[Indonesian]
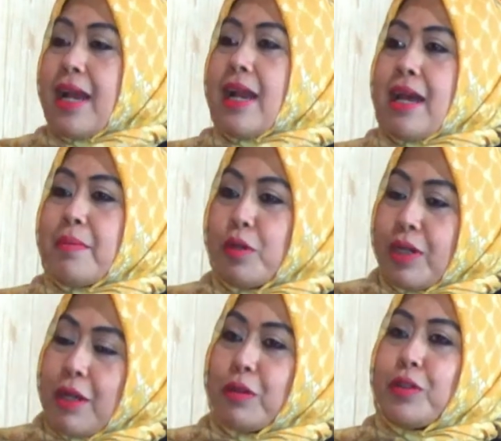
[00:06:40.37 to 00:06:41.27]

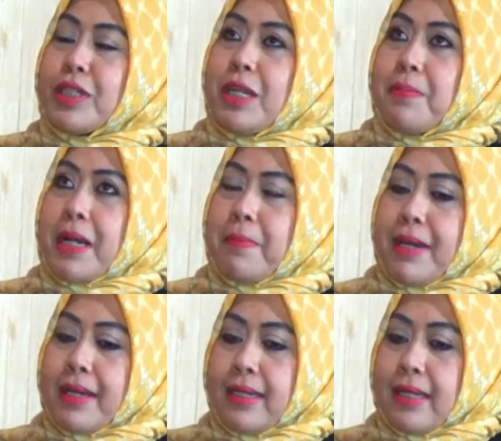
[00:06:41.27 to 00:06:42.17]
alhamdulillah untungnya di
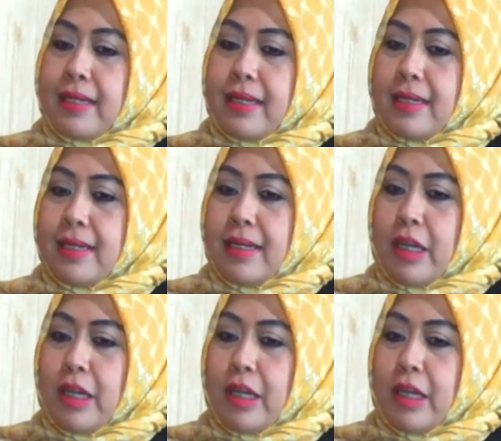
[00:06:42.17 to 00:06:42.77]
Parepare karena